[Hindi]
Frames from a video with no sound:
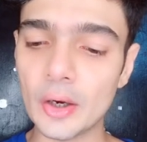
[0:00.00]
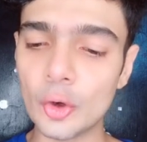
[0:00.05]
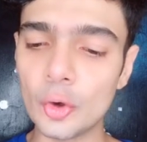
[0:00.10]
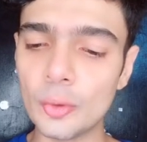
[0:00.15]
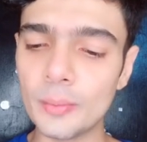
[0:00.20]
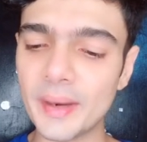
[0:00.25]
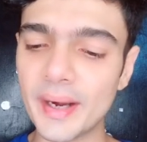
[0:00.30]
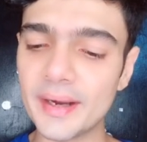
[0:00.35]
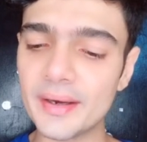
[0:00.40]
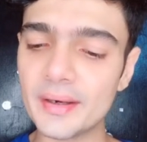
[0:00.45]

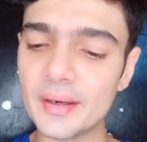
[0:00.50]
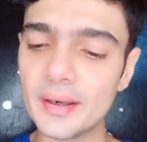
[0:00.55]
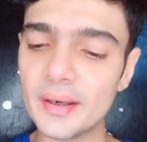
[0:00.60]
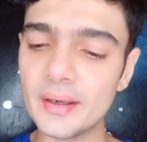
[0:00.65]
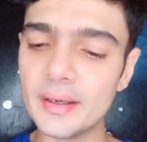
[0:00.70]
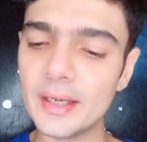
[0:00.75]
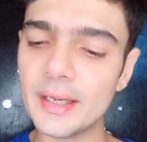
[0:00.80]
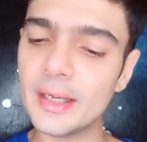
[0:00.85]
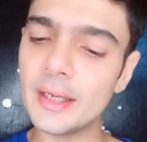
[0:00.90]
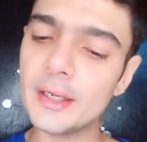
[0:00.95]

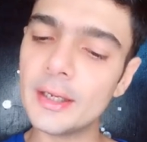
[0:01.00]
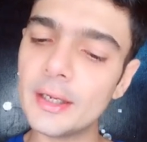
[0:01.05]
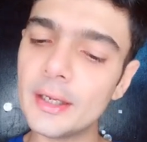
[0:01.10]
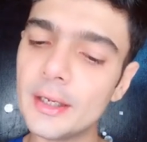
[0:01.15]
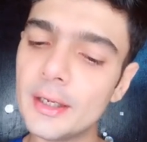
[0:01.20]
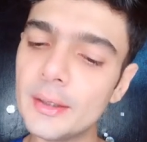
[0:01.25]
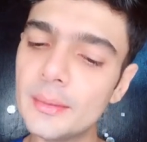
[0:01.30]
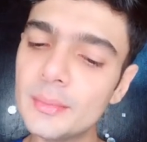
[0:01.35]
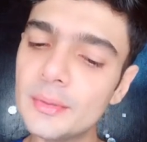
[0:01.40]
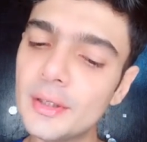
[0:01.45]
हुमायरा
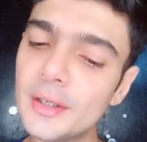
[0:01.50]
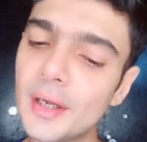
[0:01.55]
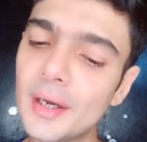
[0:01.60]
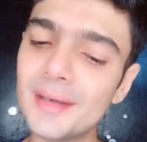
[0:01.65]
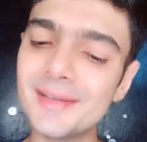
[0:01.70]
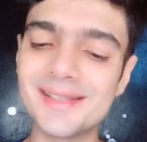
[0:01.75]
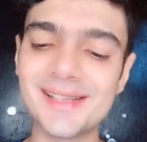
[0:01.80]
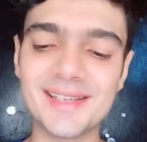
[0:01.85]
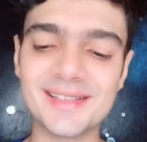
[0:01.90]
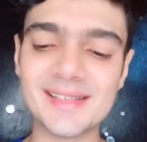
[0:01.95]

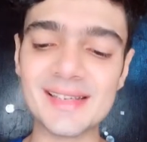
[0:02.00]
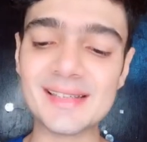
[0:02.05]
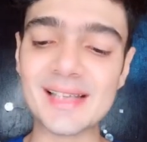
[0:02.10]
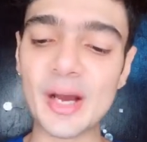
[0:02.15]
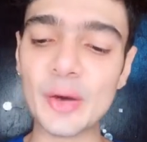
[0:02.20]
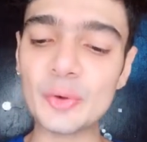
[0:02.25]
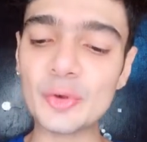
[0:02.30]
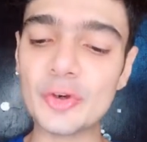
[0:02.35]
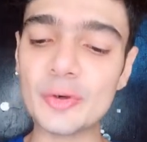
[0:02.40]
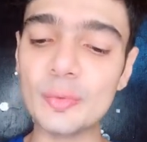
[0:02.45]
Imtiaz says
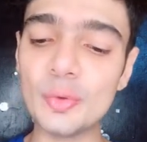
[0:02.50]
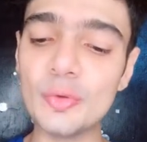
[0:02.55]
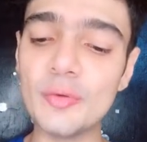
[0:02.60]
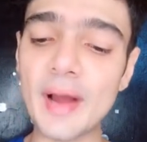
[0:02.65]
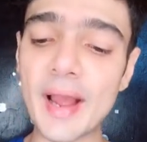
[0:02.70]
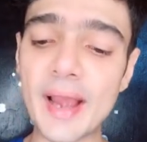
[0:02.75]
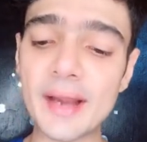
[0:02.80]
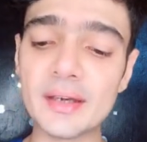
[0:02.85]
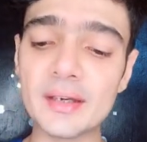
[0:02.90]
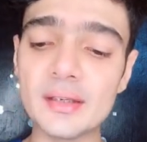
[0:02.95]
how to remove
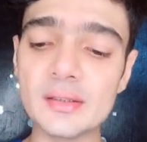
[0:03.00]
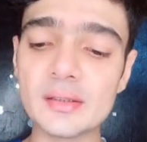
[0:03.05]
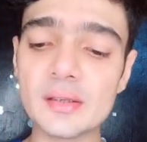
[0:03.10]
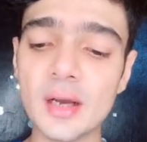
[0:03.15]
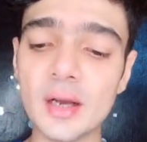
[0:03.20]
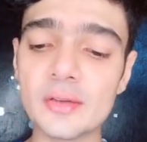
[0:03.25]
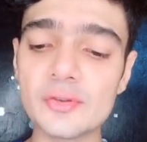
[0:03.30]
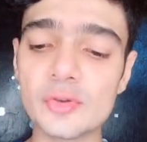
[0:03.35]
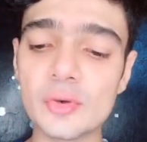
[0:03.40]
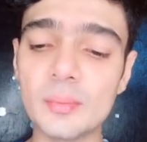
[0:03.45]
acne
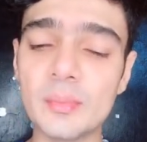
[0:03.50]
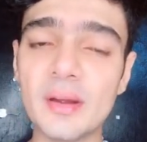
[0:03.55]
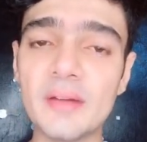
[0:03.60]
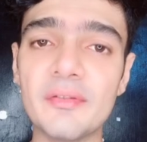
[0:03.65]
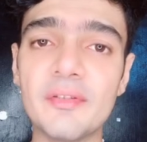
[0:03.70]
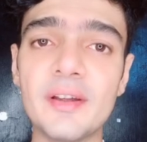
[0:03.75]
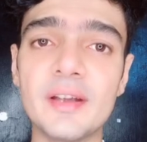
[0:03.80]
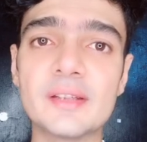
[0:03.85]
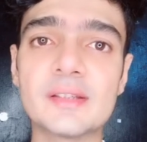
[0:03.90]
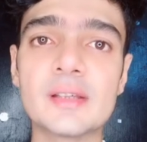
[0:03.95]
scars from my
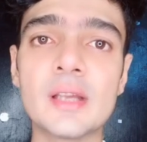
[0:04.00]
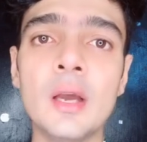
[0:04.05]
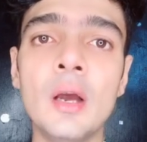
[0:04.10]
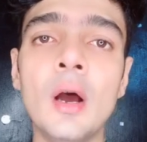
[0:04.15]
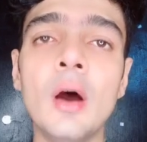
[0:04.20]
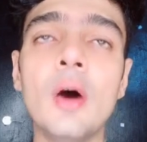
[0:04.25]
face.